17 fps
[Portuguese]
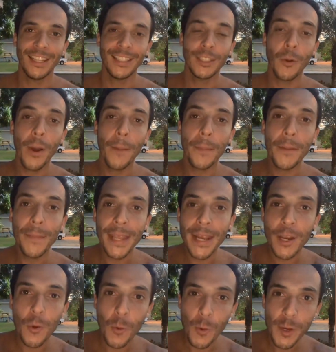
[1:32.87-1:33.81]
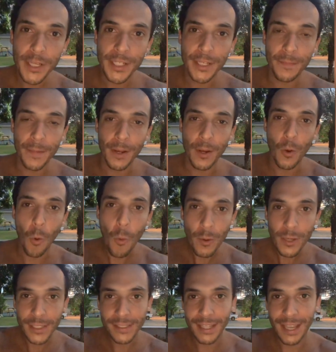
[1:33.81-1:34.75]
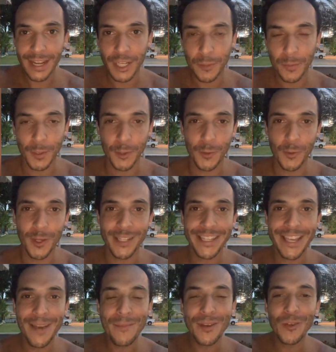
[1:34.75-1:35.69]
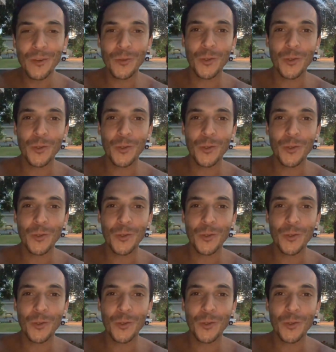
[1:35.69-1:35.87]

Então a primeira coisa para conquistar as pessoas é abrir